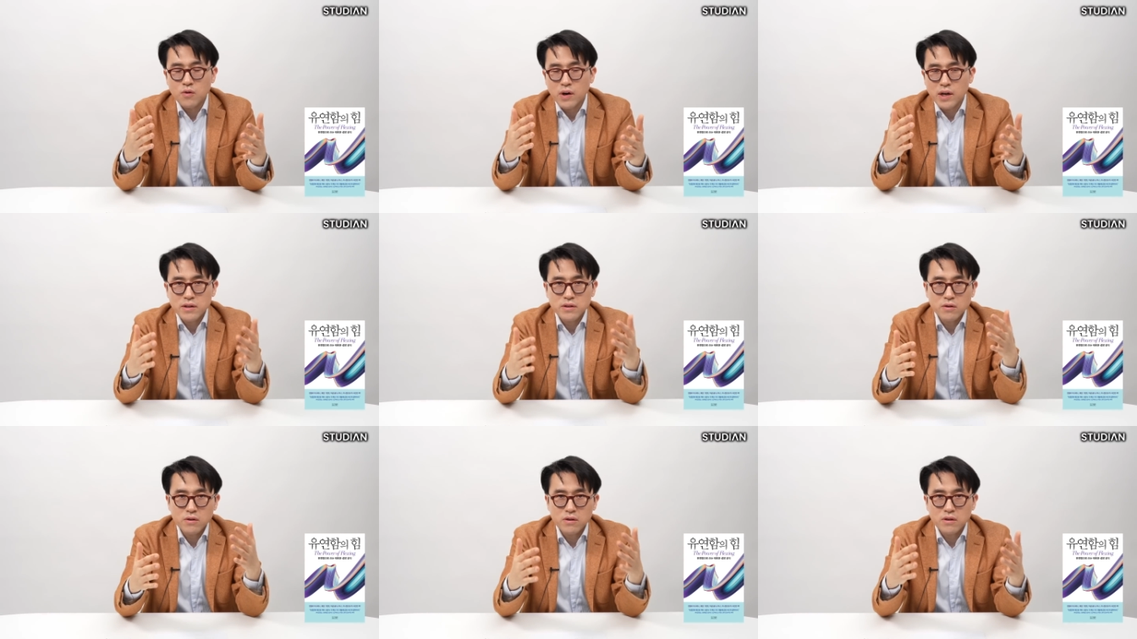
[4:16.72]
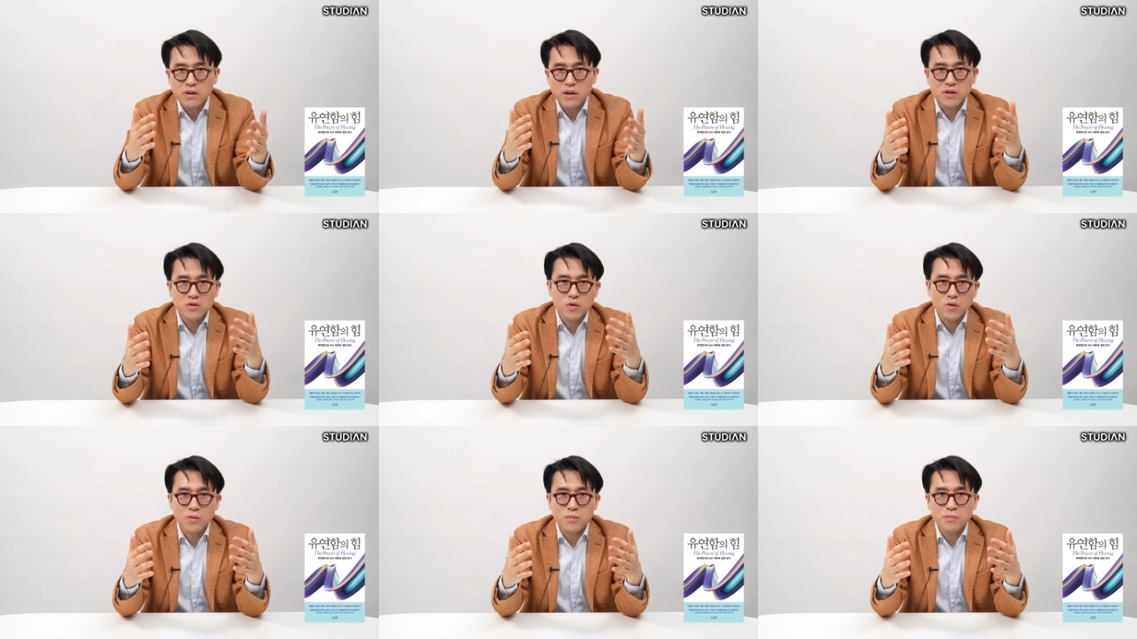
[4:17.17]
환경이
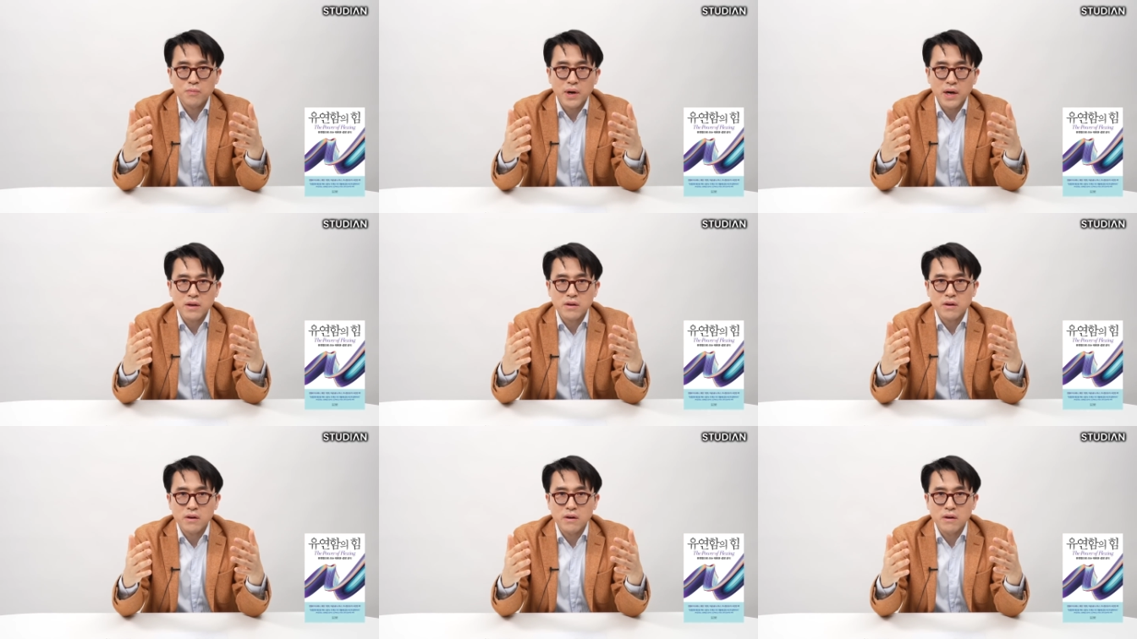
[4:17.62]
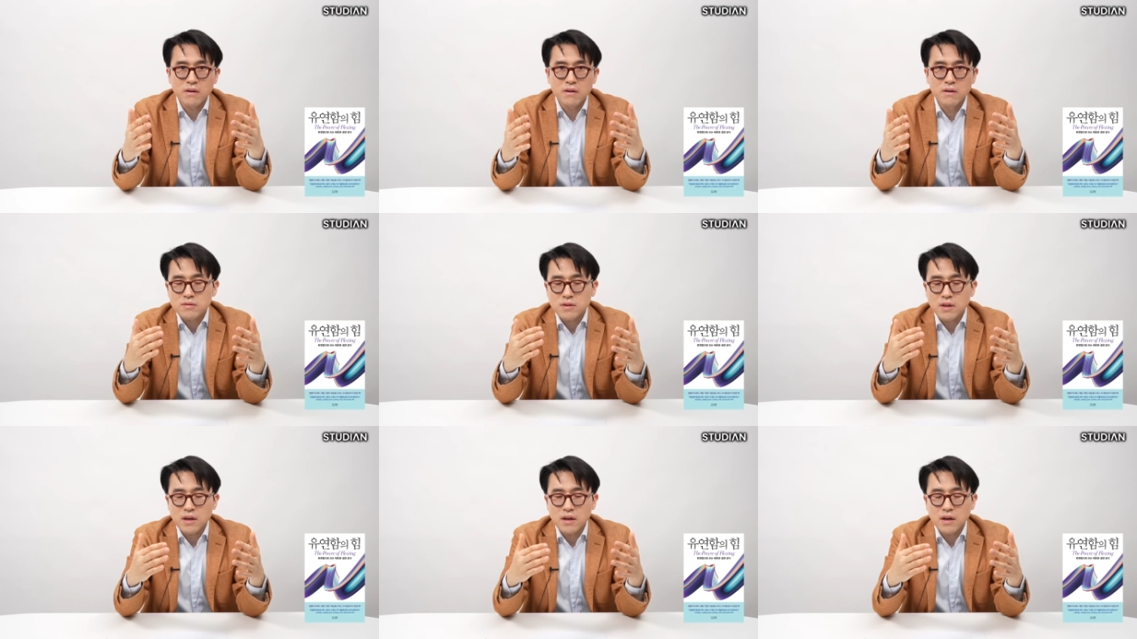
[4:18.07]
계속 바뀌어요.
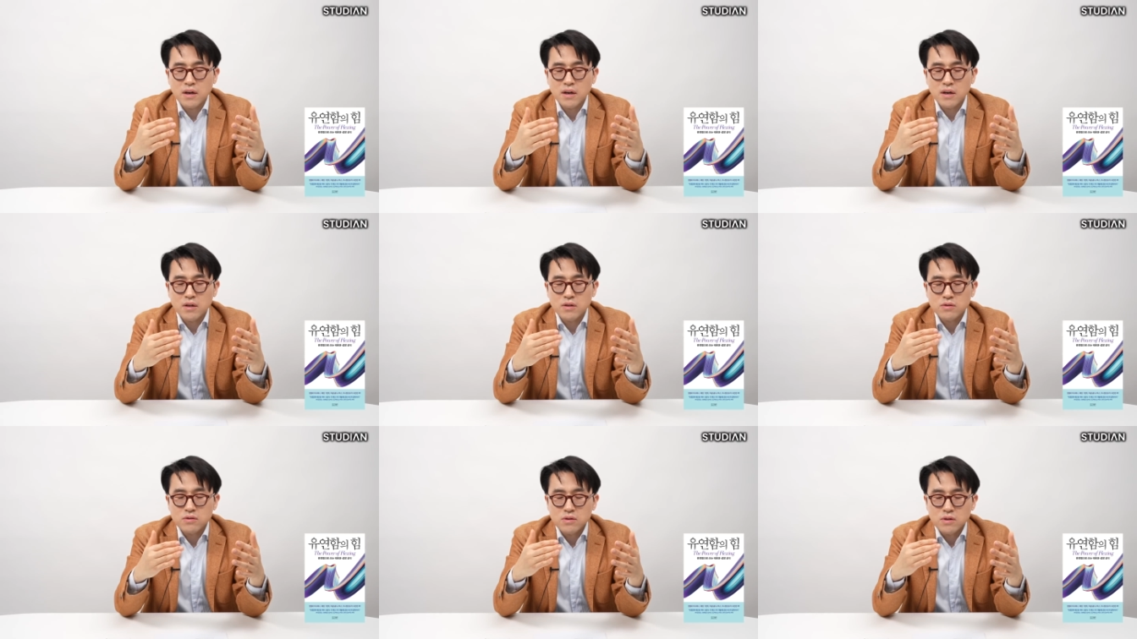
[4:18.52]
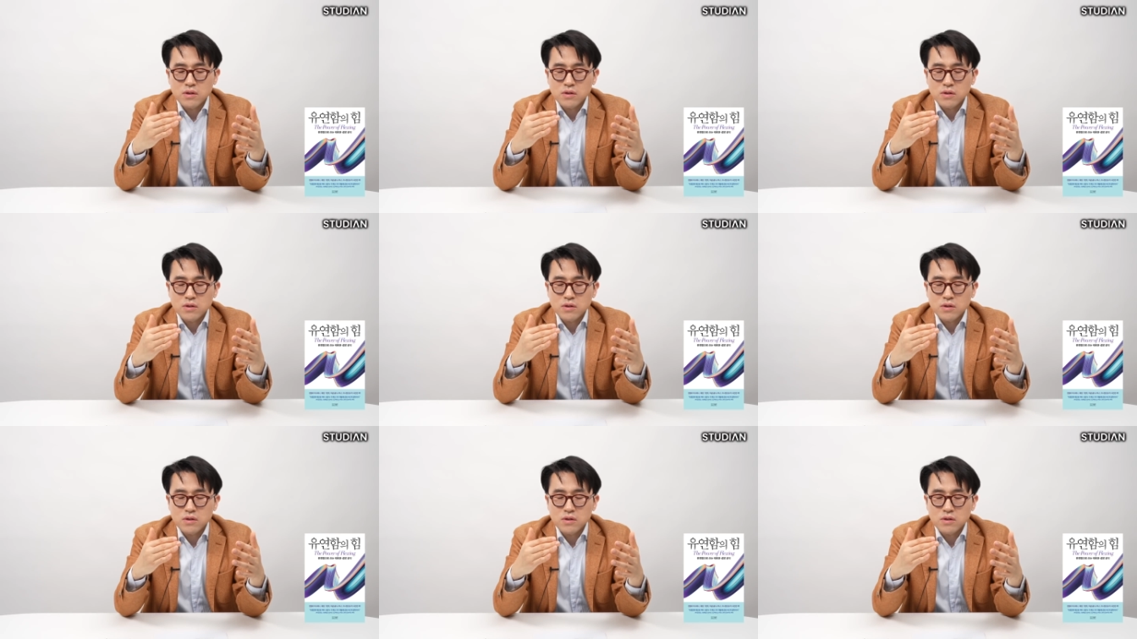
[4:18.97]
내가